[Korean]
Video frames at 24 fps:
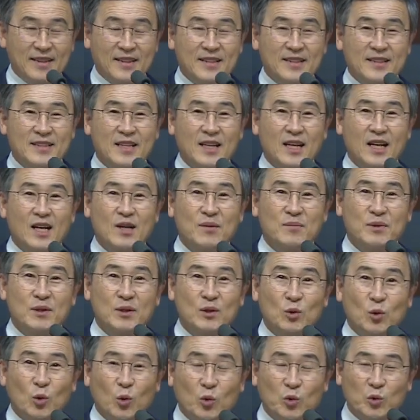사람이
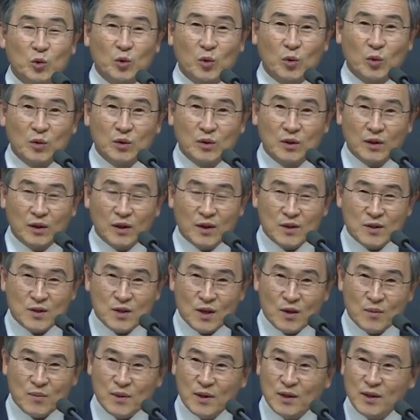돈으로 어떻게
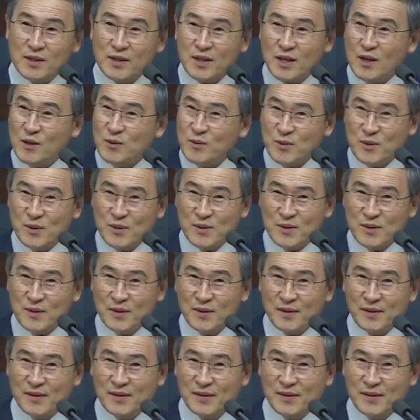생명을 살 수 있어요?